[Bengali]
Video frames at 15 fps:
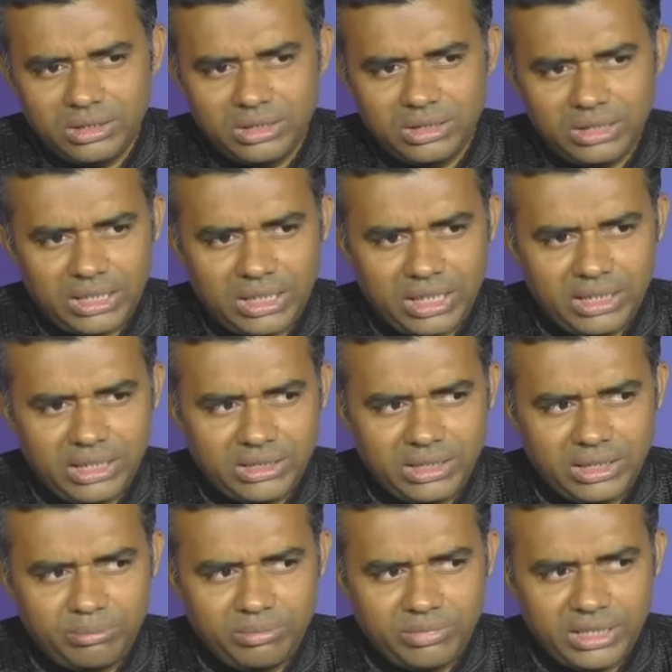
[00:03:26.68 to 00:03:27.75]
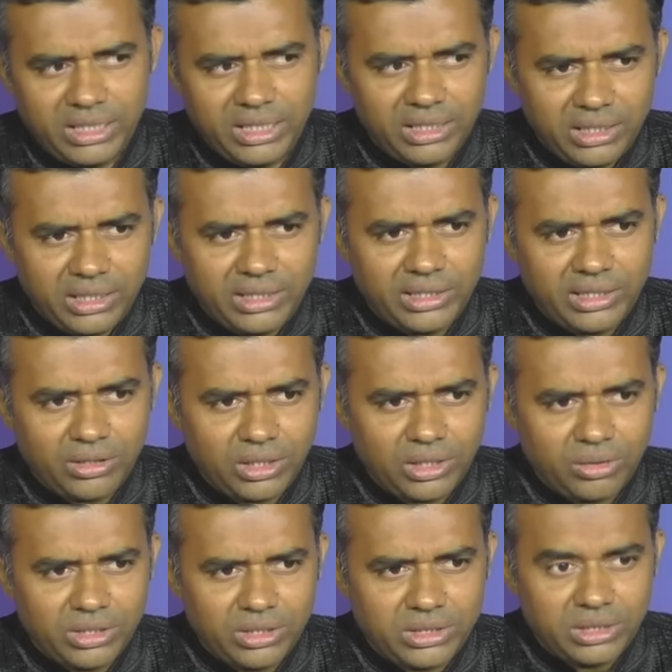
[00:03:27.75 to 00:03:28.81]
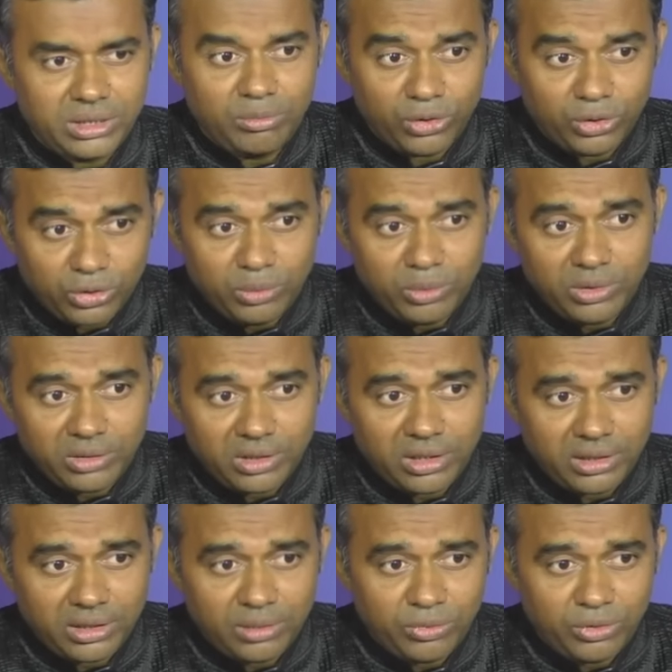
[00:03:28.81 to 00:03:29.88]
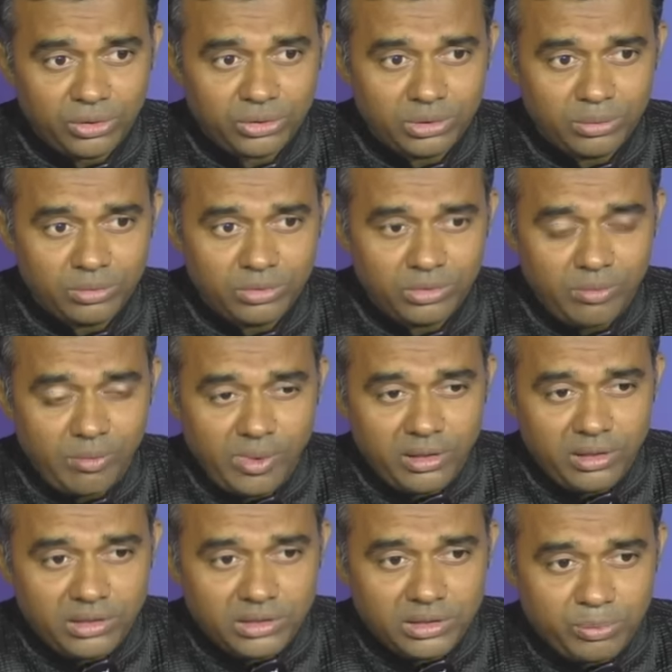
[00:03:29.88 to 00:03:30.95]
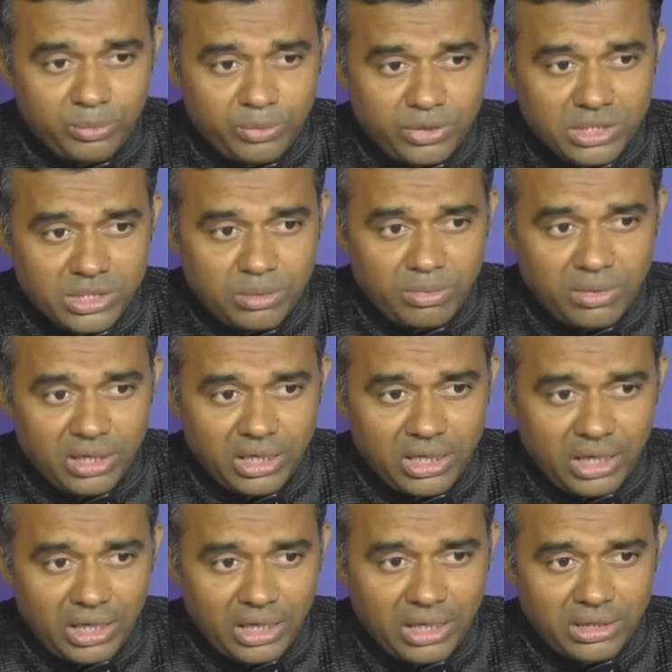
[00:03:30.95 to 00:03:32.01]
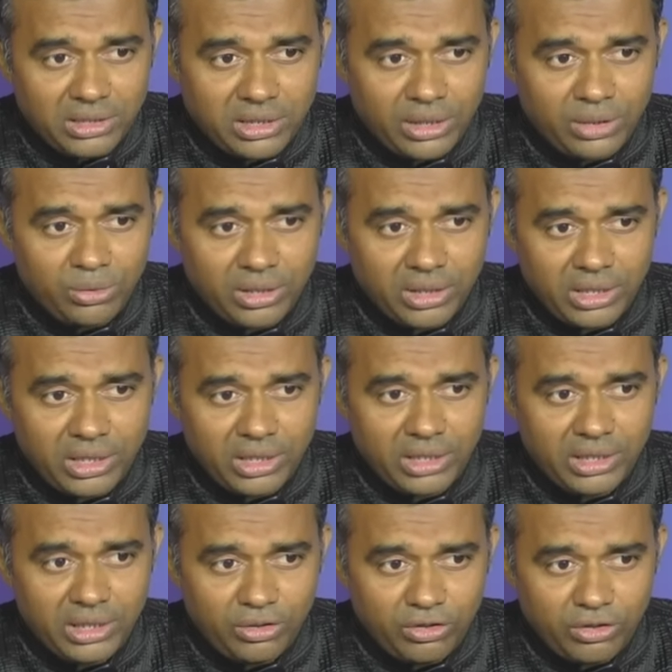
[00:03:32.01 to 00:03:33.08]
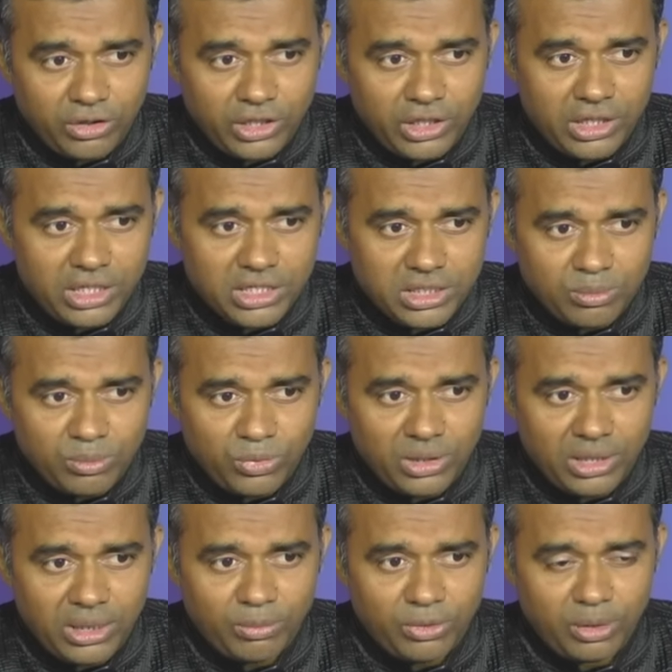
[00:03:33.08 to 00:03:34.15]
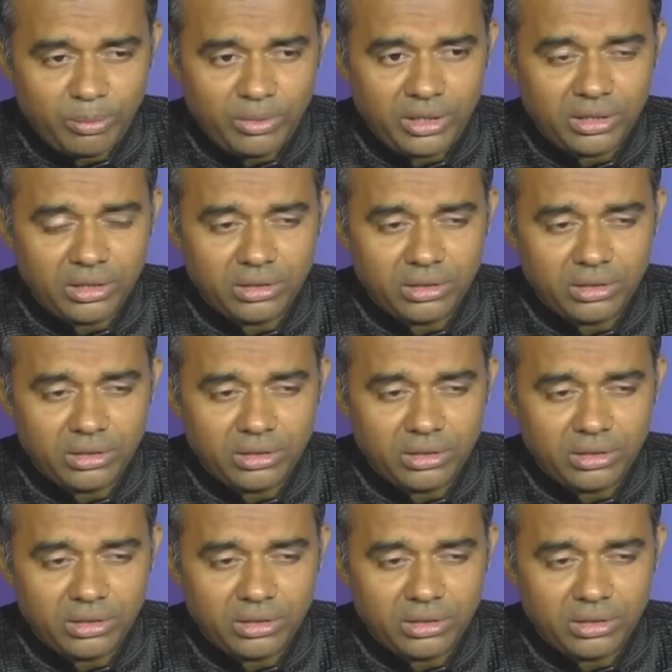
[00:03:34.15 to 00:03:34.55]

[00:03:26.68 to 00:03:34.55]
এখানে যে হেডলাইনটা করা হয়েছে মদন মিত্র নাকি বক্তব্য যে পশ্চিমবঙ্গে আর যাই হোক এখানে অখিলেশ মুলায়ম হবে না